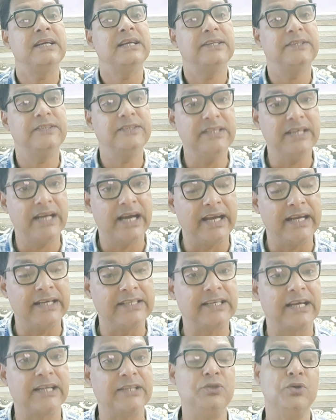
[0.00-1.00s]
दिया है
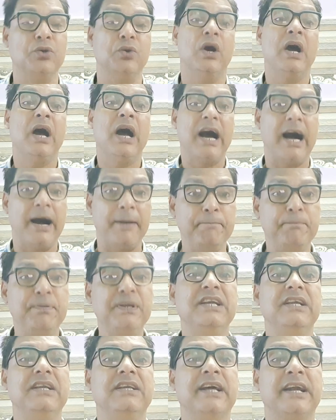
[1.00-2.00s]
साथियों अब
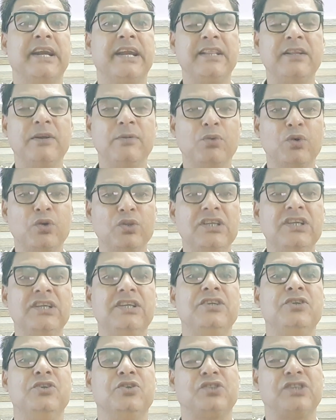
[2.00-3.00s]
भी नरेंद्र मोदी
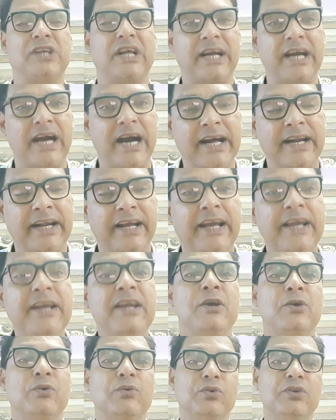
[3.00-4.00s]
की जो सरकार है
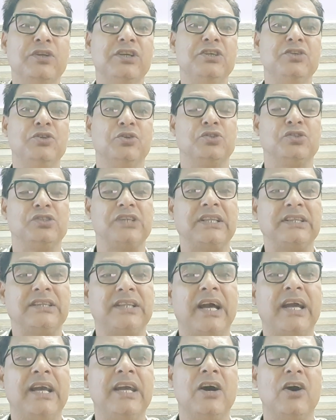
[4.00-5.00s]
उनकी जो
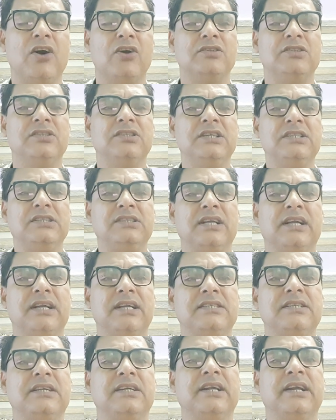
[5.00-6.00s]
सत्ता है और जिस तरह
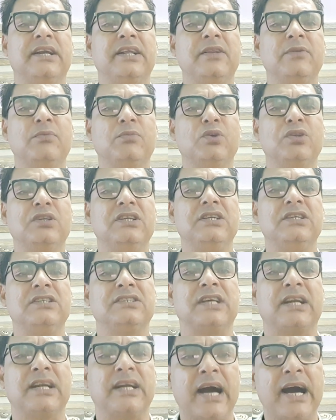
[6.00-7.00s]
से नरेंद्र मोदी की
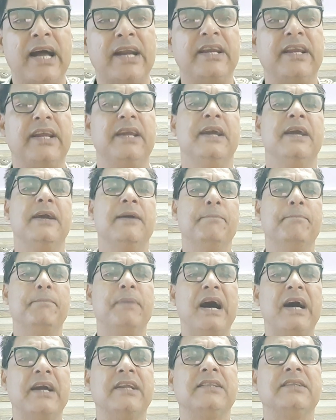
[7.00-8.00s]
सरकार ने
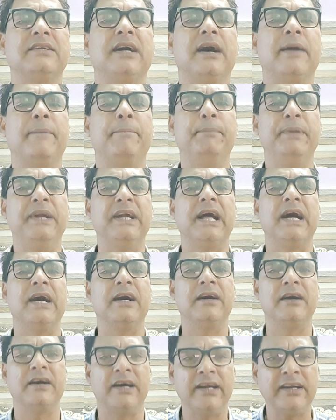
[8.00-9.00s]
भारत का बेड़ा
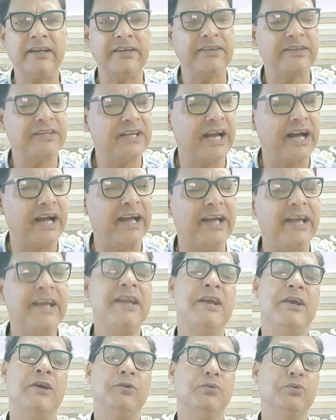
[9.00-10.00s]
गर्क किया है
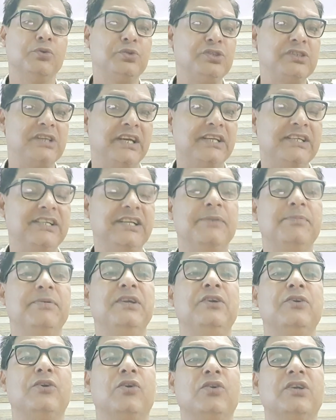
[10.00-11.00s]
उसके लिए भी
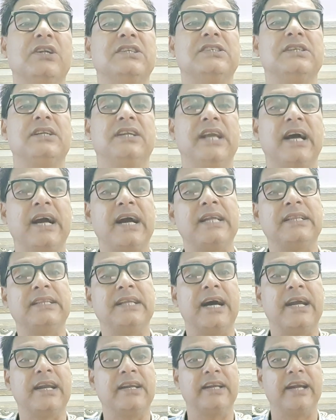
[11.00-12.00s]
कांग्रेस
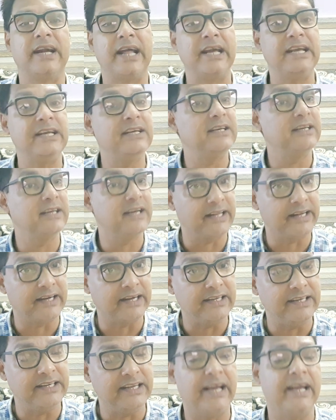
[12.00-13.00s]
लगातार लड़ाई लड़
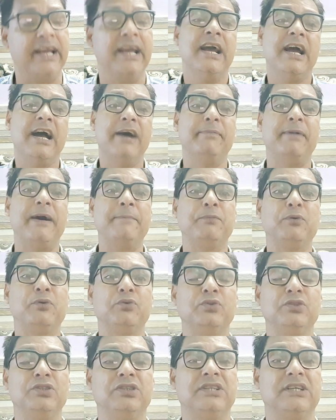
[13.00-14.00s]
रही है हम आपको
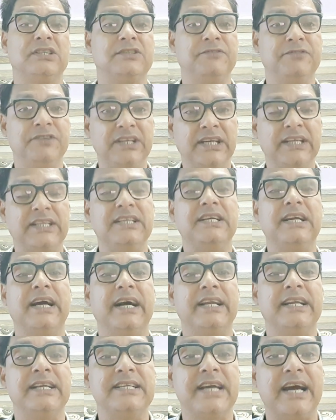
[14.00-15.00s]
कुछ तस्वीरें
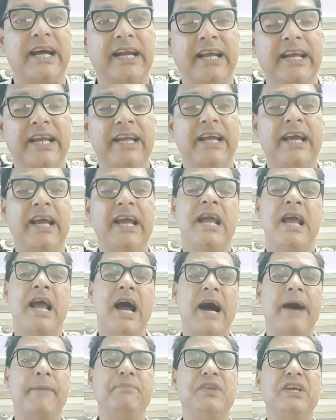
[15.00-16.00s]
दिखाने जा रहे हैं
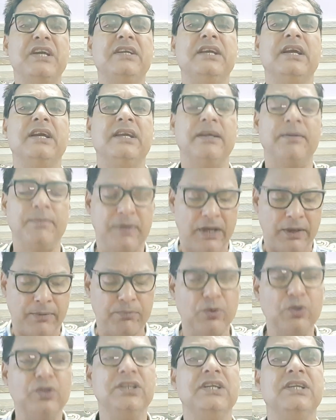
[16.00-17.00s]
आप देखिए कि
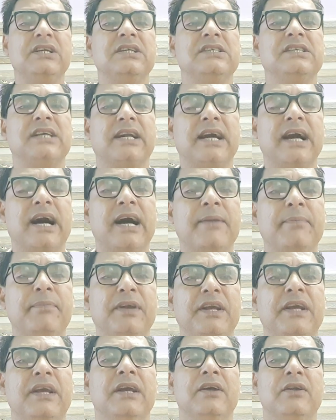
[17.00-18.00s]
मोदी की सरकार
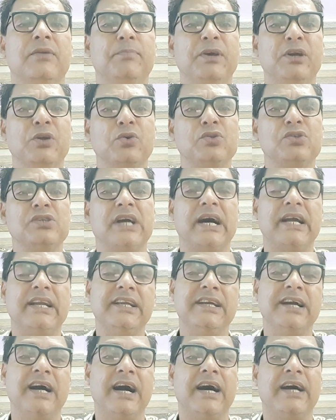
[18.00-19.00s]
में बेरोज़गारी
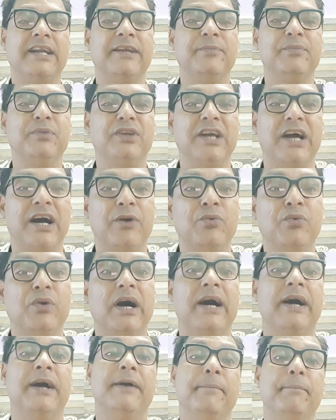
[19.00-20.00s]
का आलम क्या हुआ
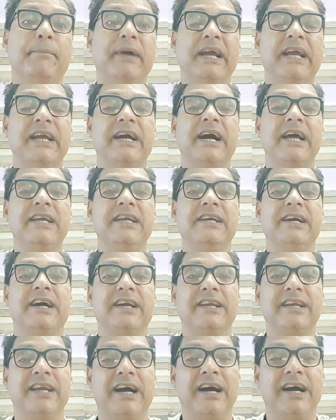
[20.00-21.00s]
महंगाई का
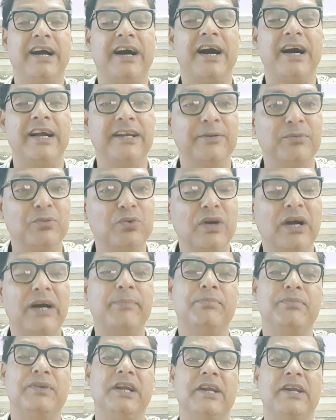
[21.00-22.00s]
क्या आलम हुआ
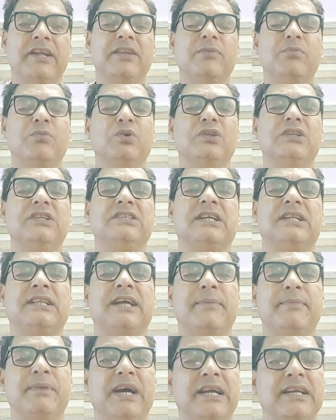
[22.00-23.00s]
नरेंद्र मोदी सत्ता
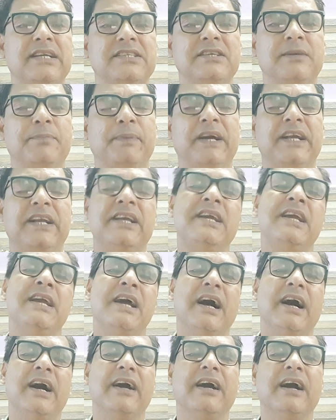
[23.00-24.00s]
में आने से पहले
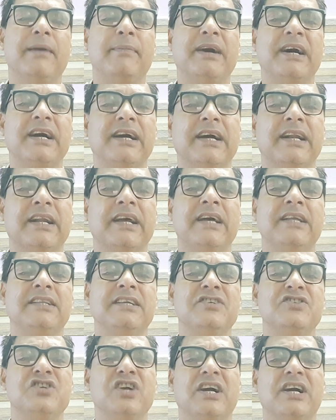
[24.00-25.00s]
हंगामा कर रहे
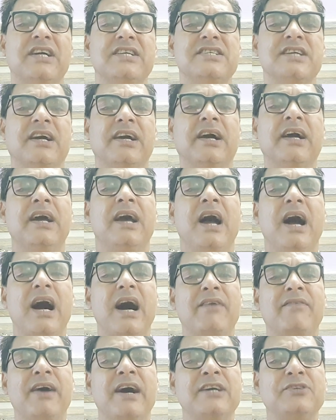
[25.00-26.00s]
थे जगह जगह
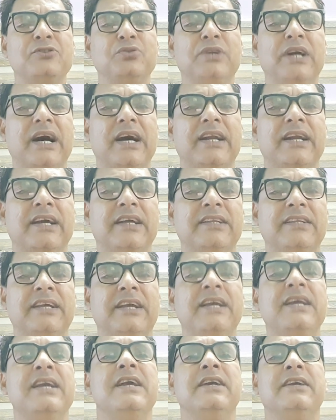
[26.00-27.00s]
आवाज़ उठा रहे
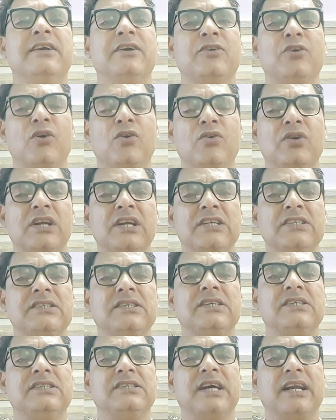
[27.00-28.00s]
थे कि कांग्रेस
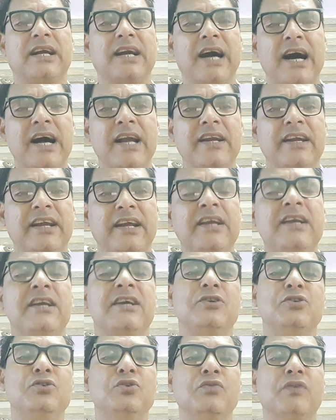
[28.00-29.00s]
की सरकार ने
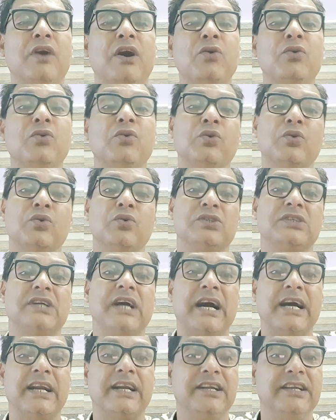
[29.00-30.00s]
युवाओं को
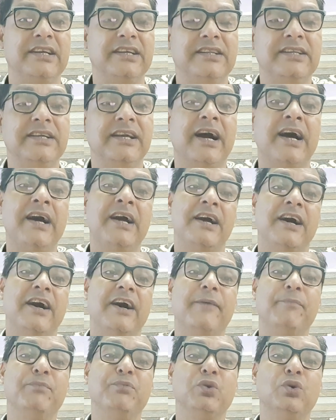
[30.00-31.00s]
रोज़गार नहीं दिया
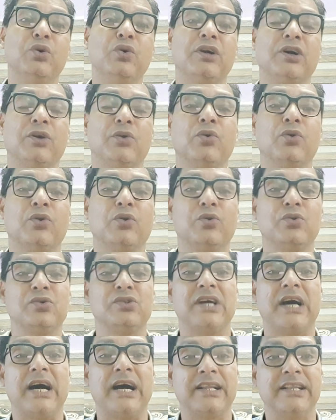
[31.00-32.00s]
हम दो करोड़
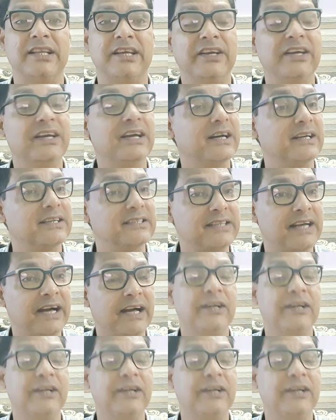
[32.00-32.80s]
रोज़गार देंगे हर साल